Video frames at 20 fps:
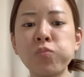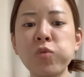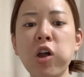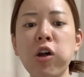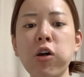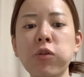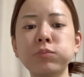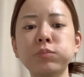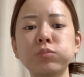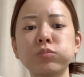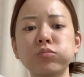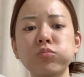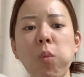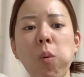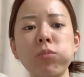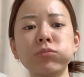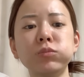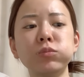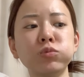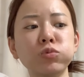なんか
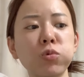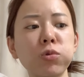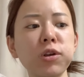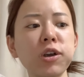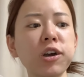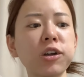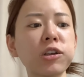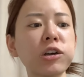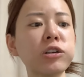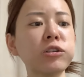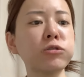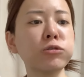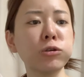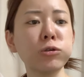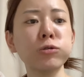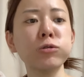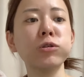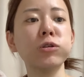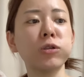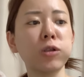海苔が大好
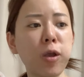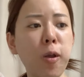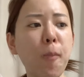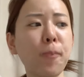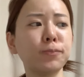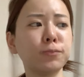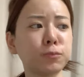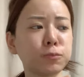きすぎて